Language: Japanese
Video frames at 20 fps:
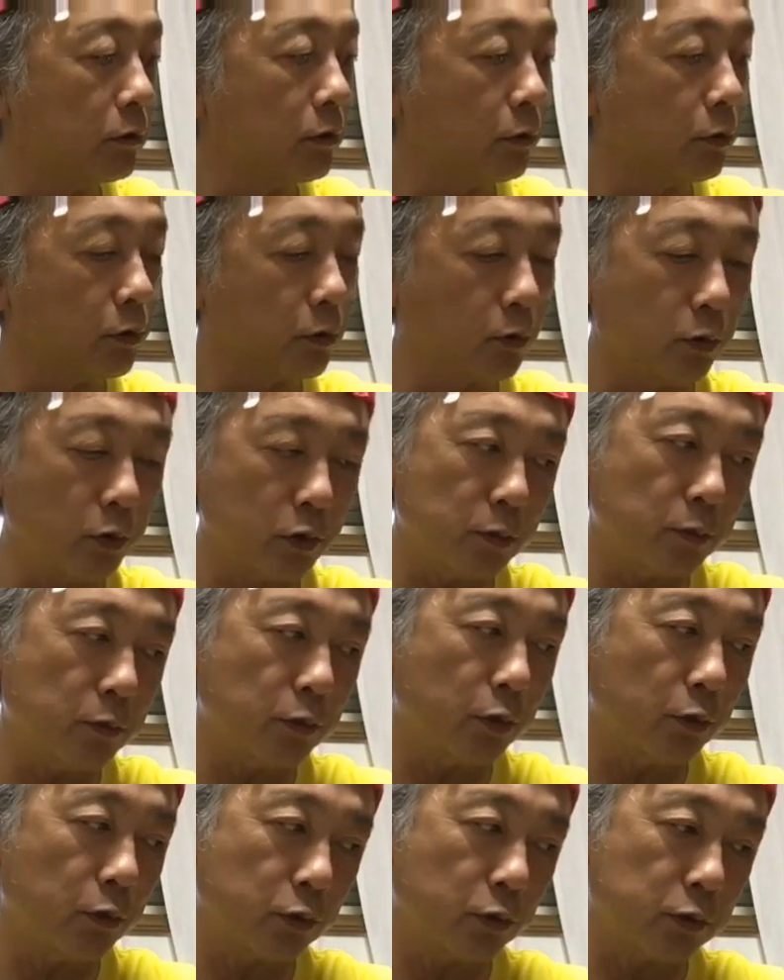のはこれこいつ
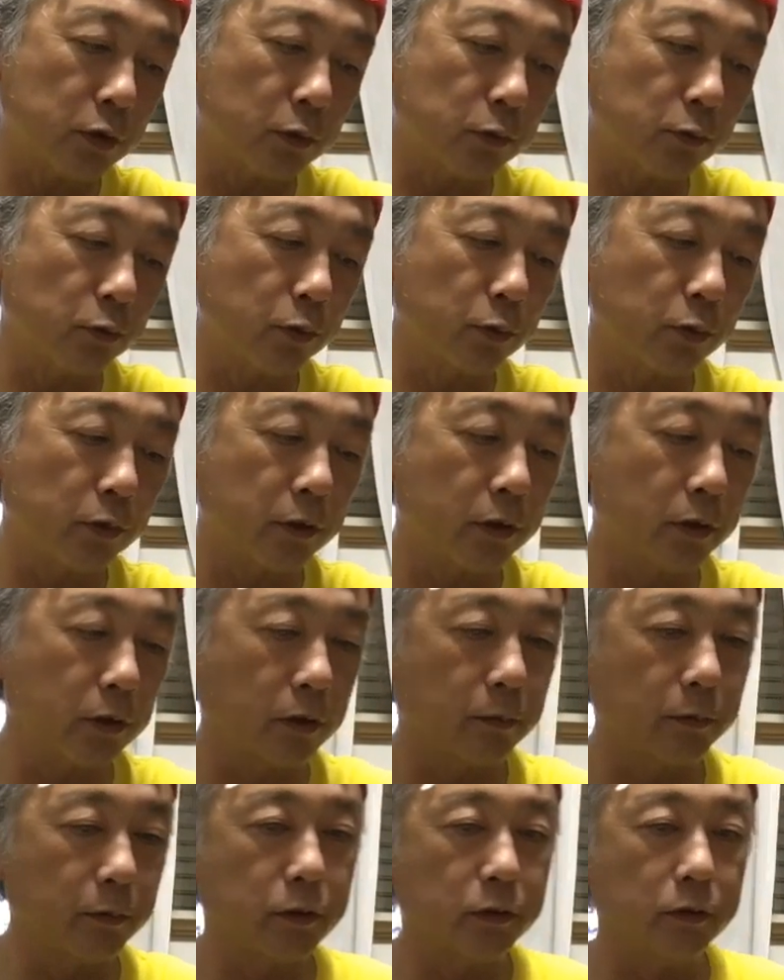もひょっとしたら動くようになる
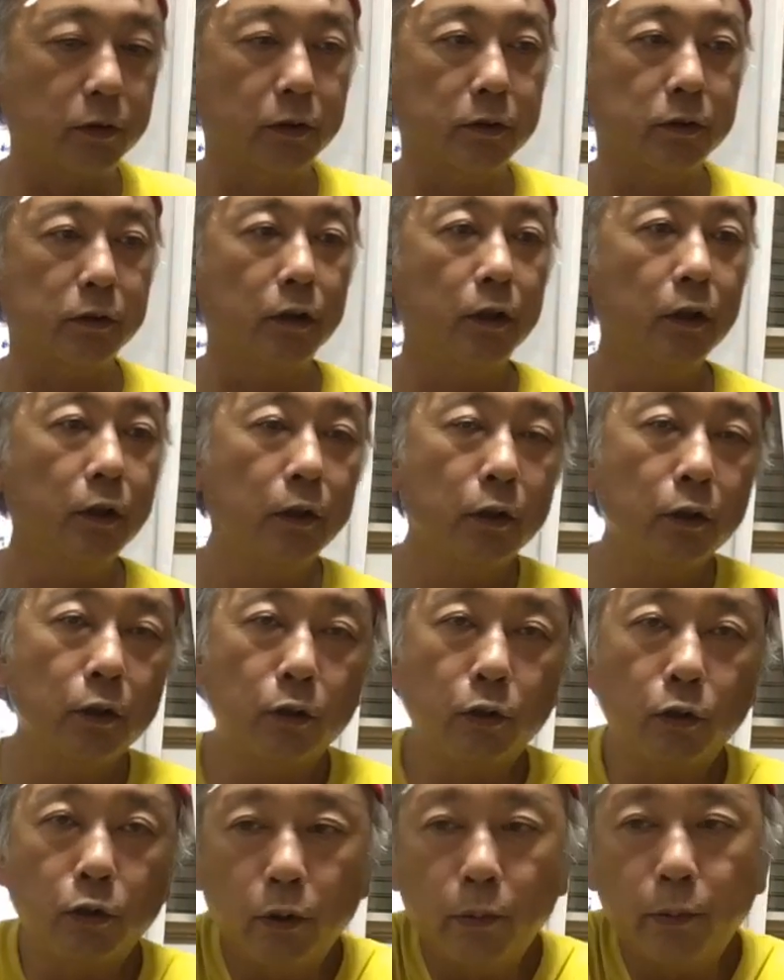かもしれないし
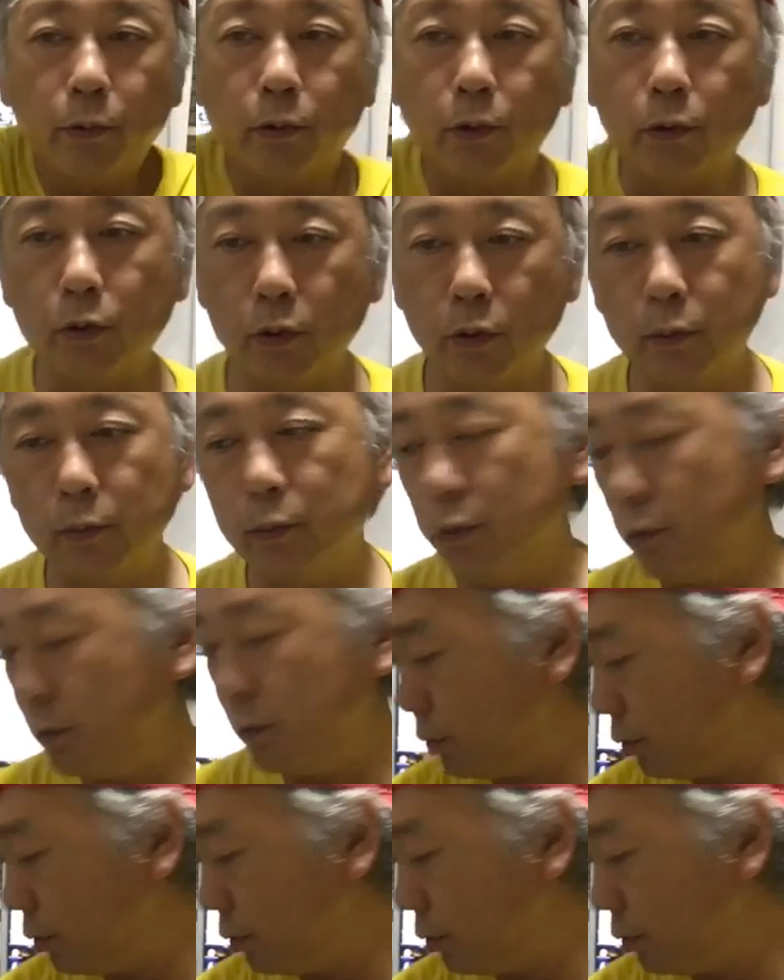ほぼほぼ